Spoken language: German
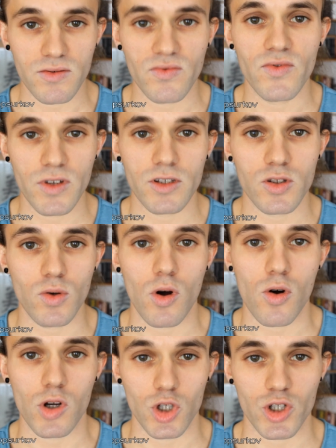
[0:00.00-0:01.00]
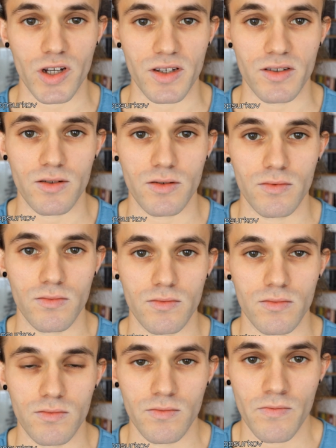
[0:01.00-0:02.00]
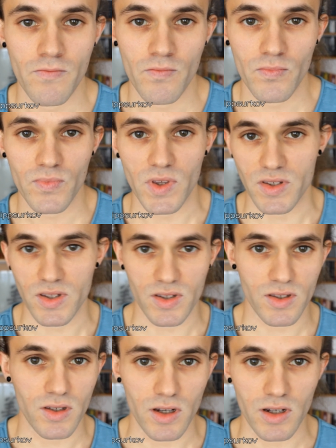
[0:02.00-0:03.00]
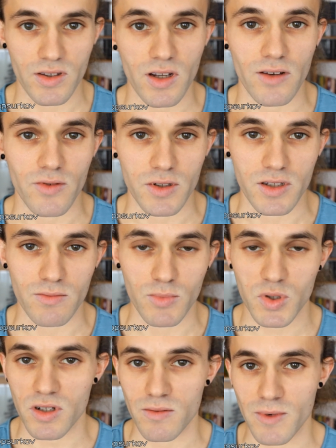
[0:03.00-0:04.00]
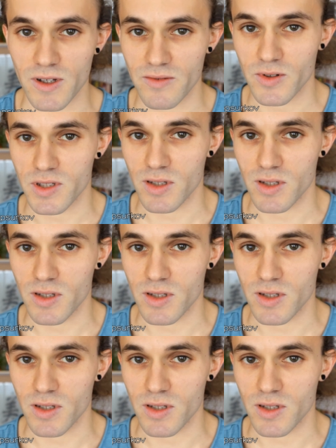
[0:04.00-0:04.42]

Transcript: wirst du auch gestresst. Das ist äh, Teil von, diesem Muskel, von dieser